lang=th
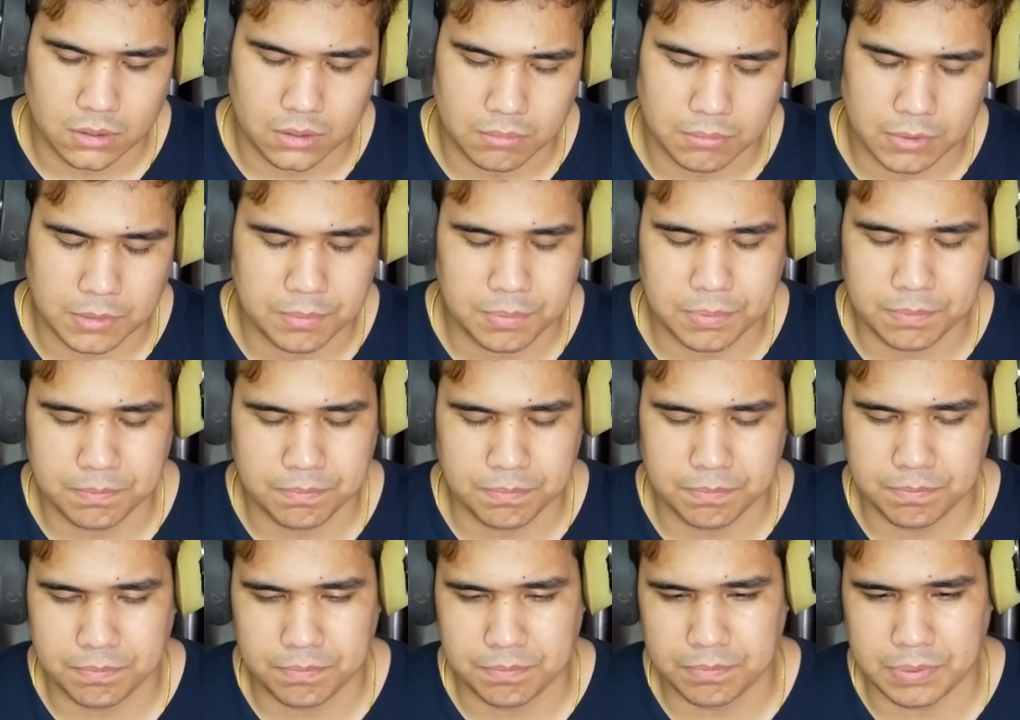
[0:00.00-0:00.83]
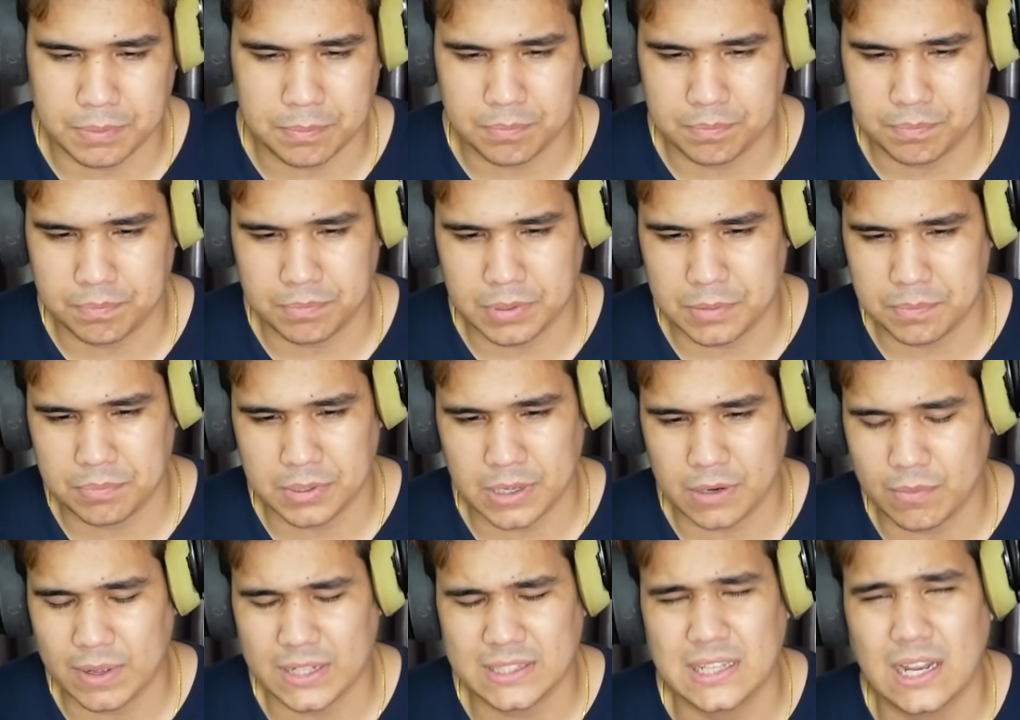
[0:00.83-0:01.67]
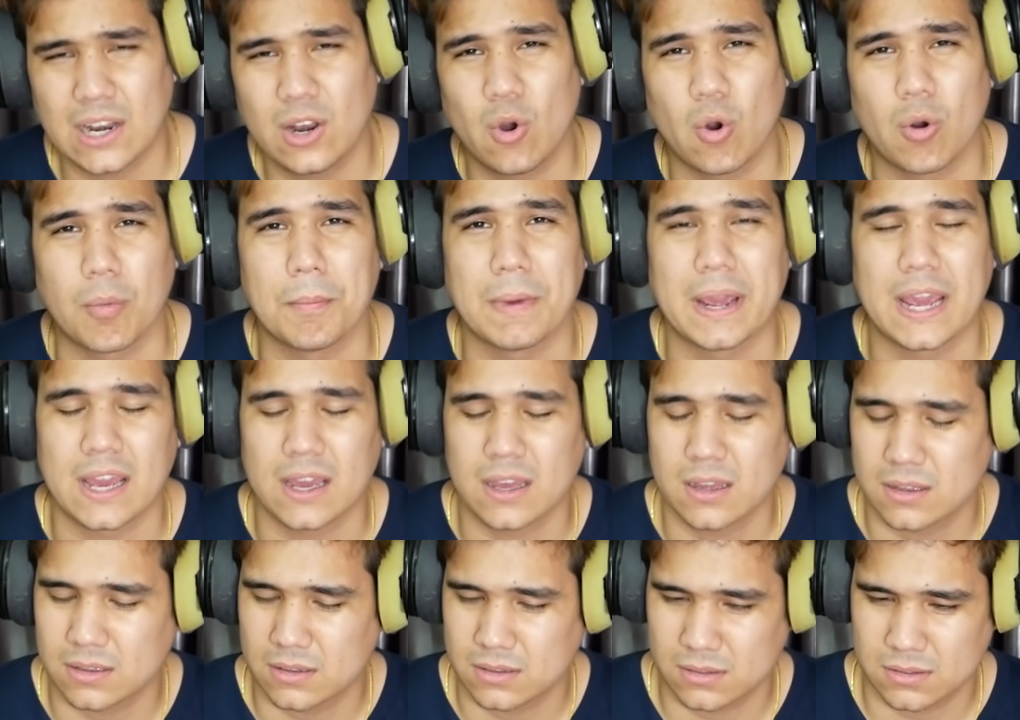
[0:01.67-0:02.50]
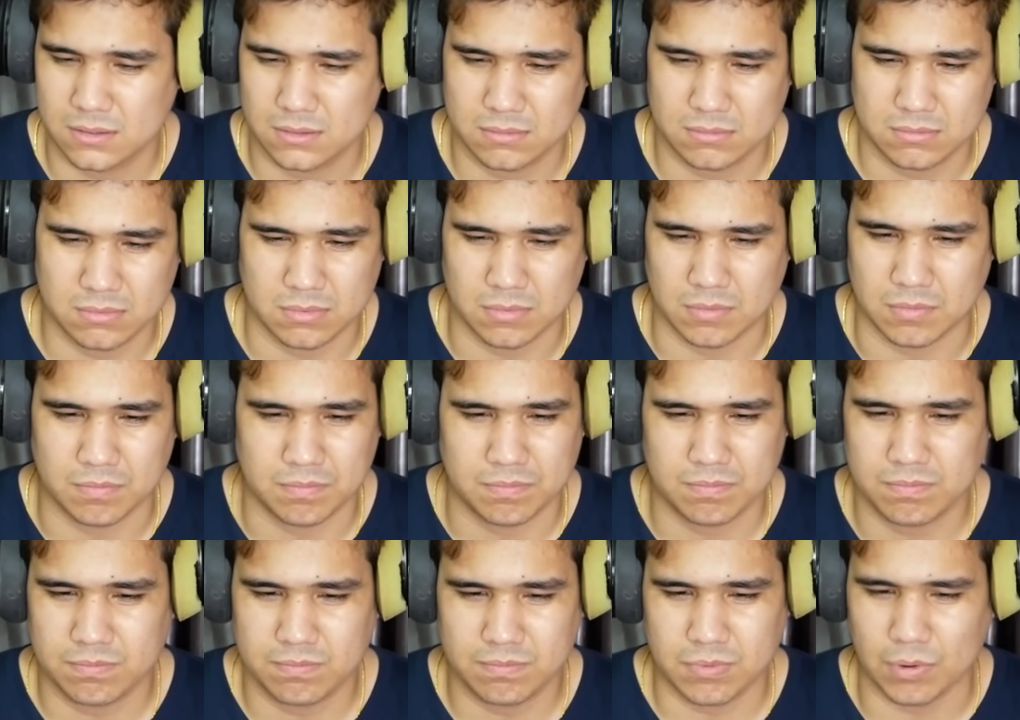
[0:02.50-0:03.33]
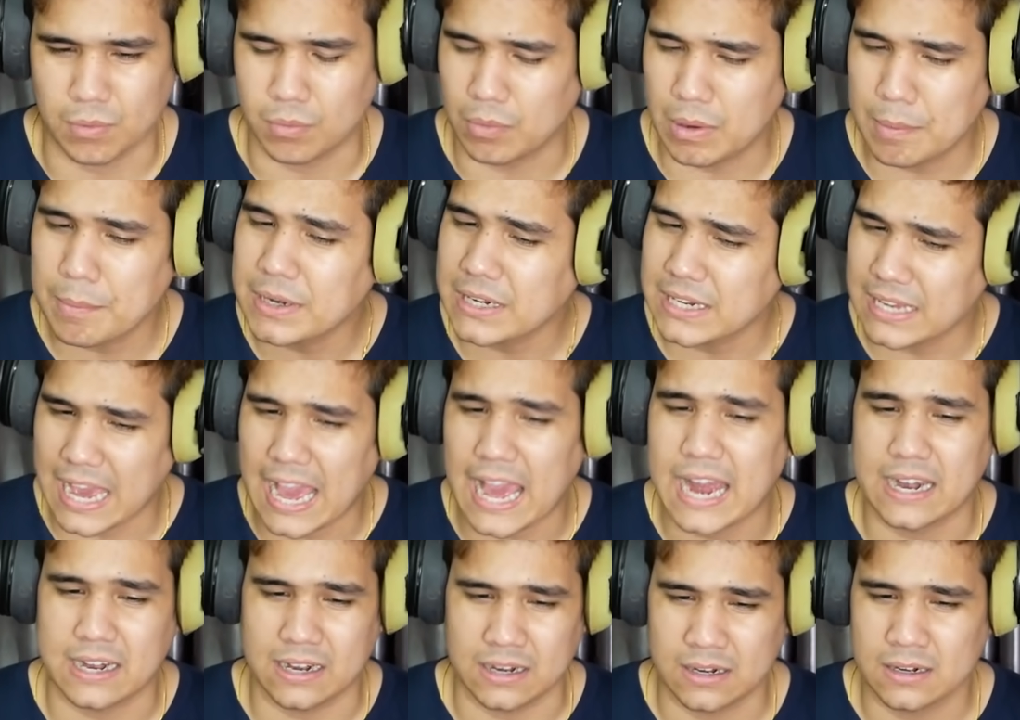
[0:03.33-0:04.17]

เพื่อนเพื่อนว่าตลกไหมฮะ ผมว่าเป็นการ